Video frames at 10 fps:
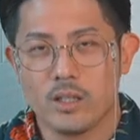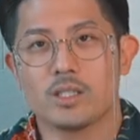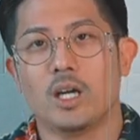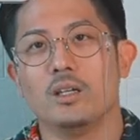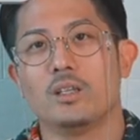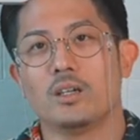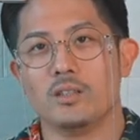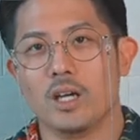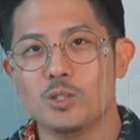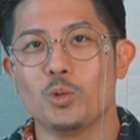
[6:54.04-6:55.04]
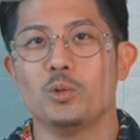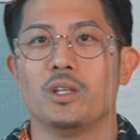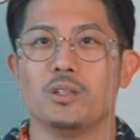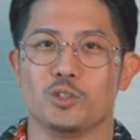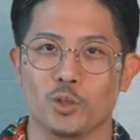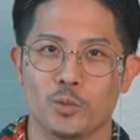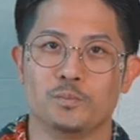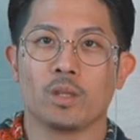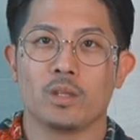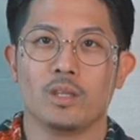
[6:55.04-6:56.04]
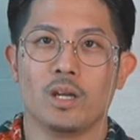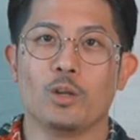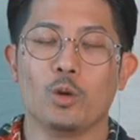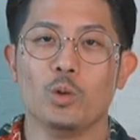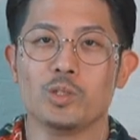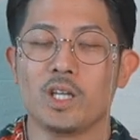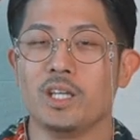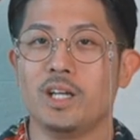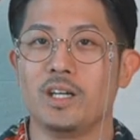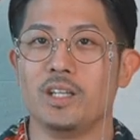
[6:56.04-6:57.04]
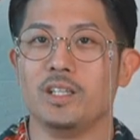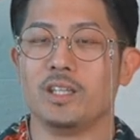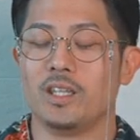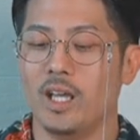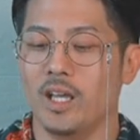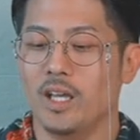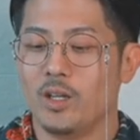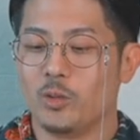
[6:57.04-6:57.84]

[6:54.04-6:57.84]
三脚内蔵なんですよだから旅行先なんかに行って